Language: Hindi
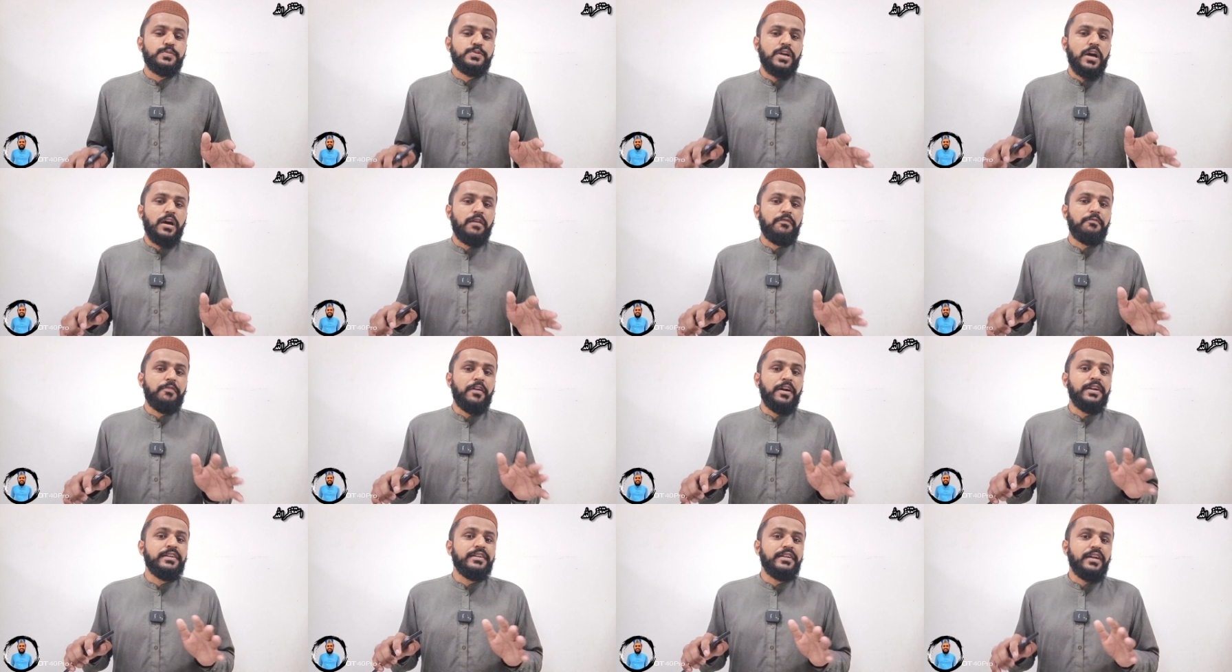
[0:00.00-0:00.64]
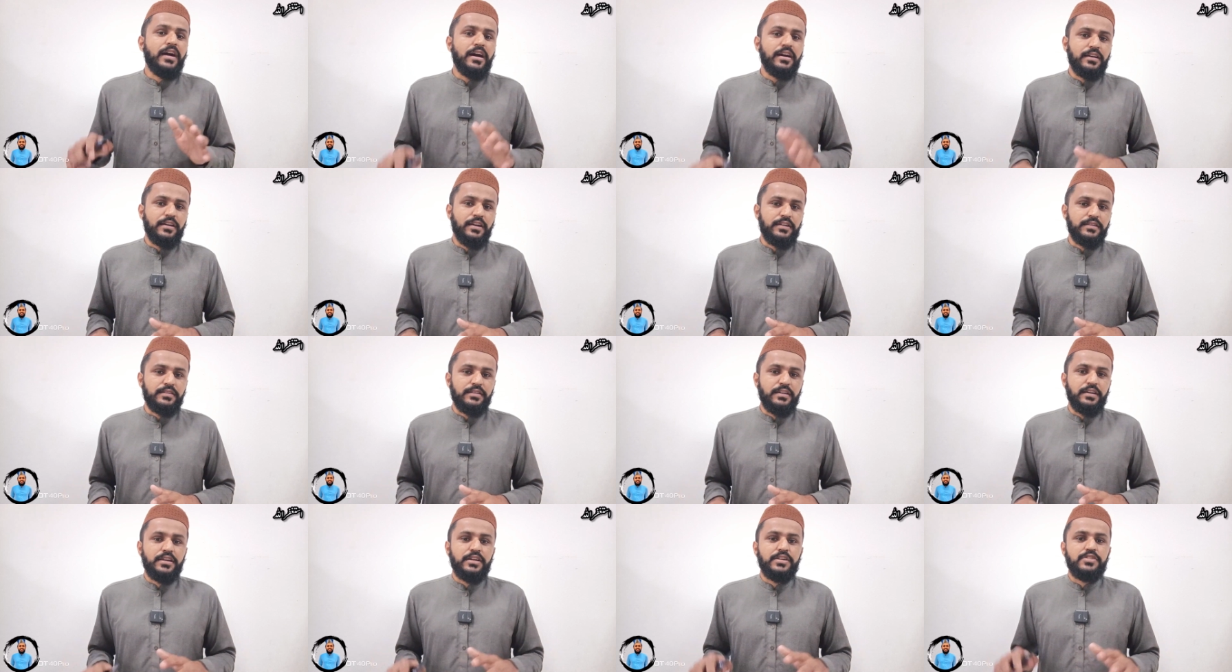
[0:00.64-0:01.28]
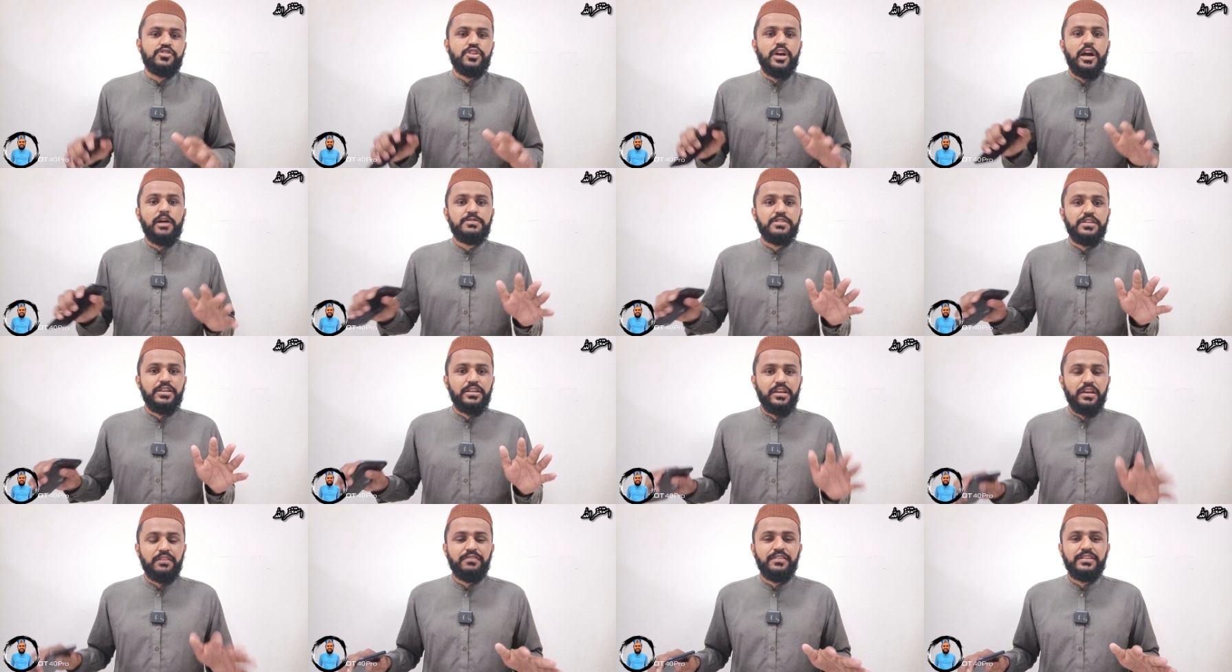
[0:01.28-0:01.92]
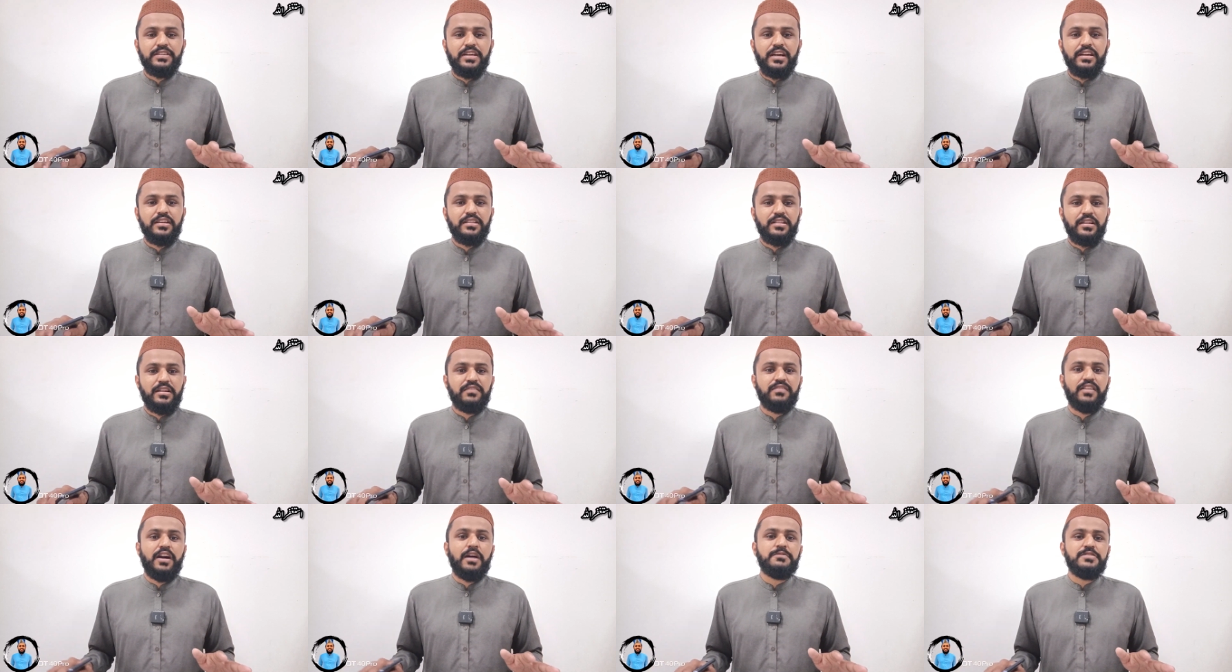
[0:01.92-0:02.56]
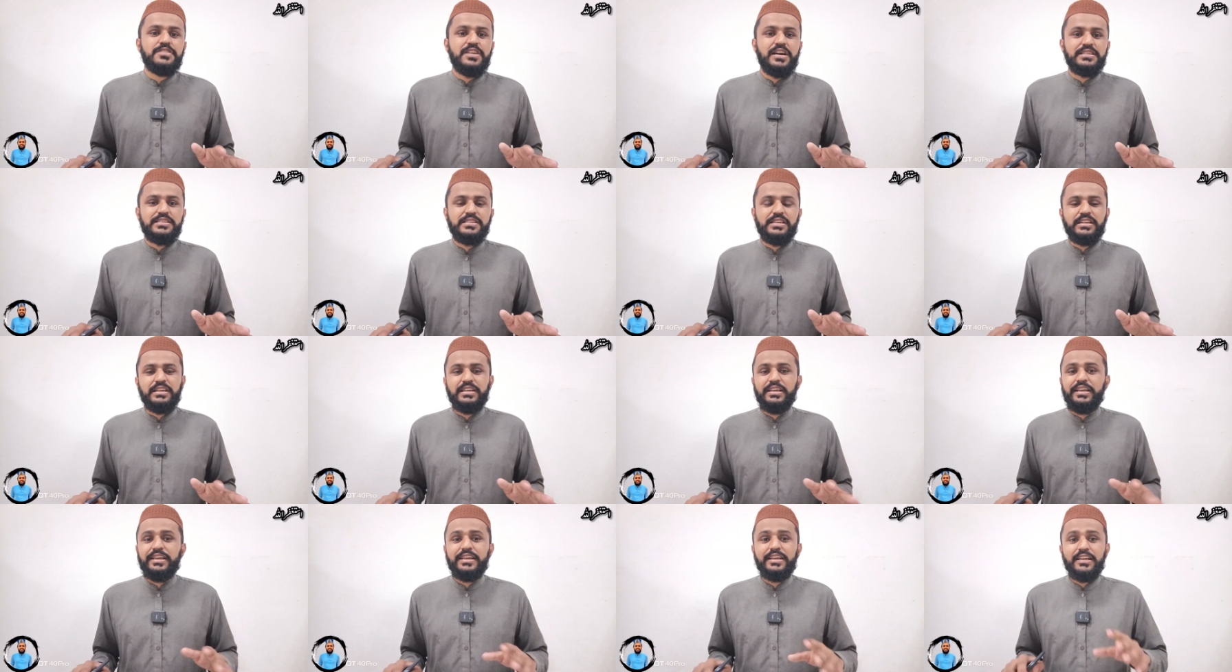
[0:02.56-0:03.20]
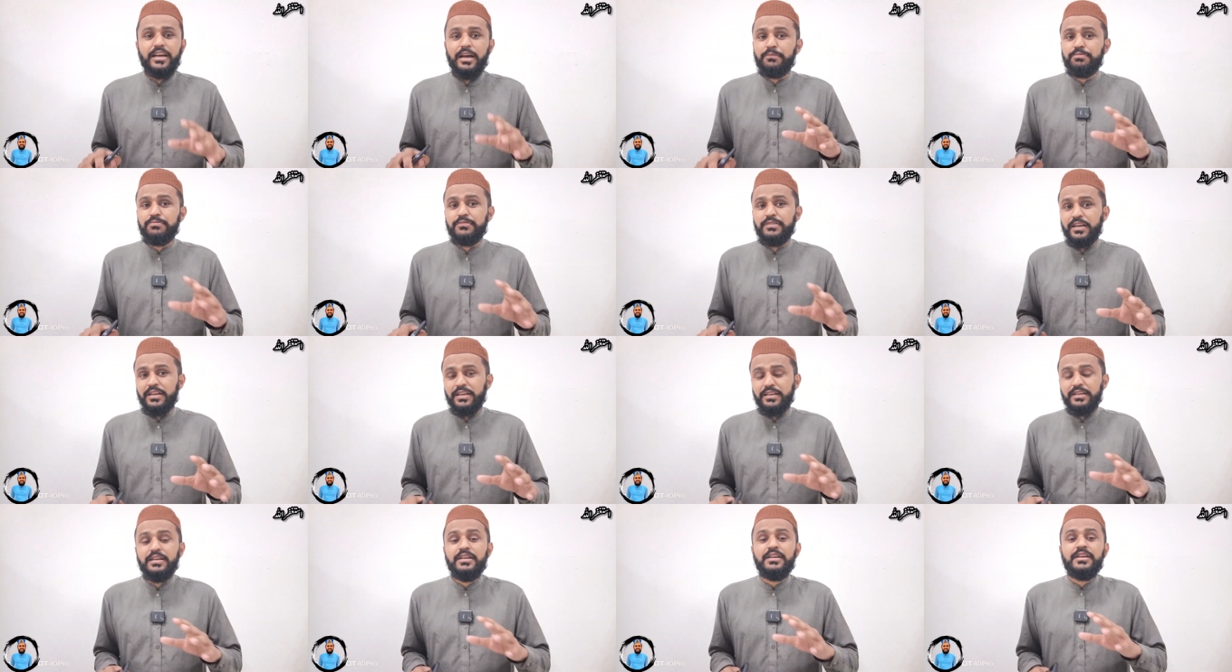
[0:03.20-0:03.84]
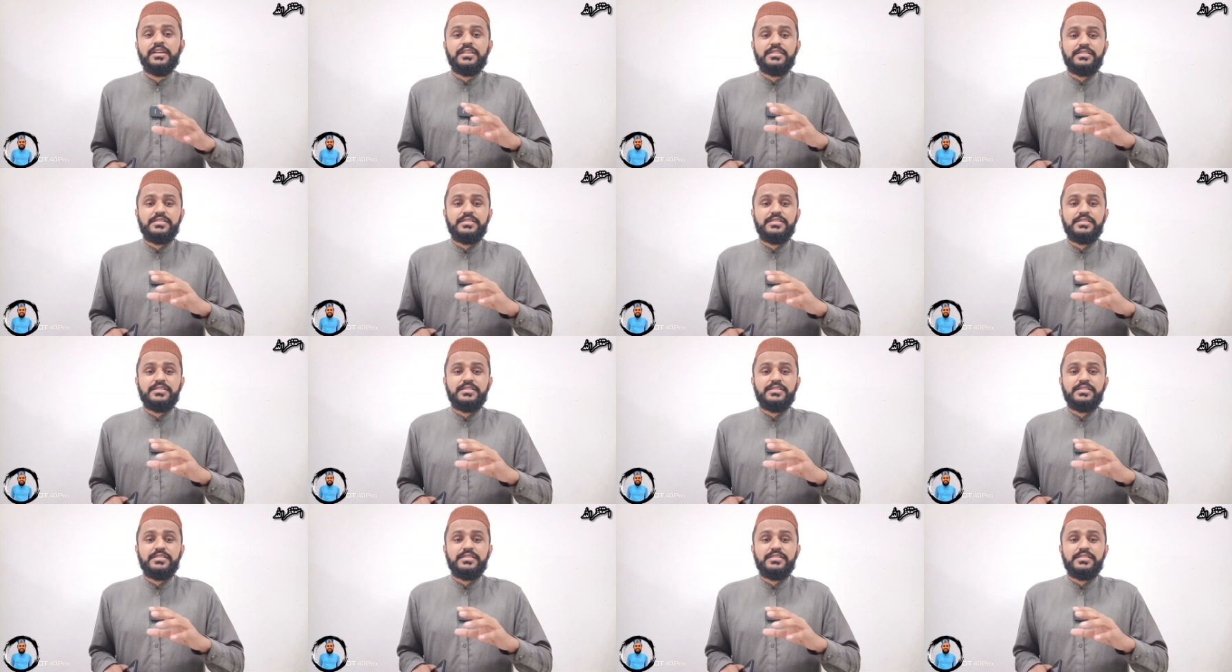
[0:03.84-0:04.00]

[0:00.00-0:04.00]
आप जॉब फाइंड ना कर सके जॉब सिकर वीजा की तरफ आप जा सकें लेकिन अब तक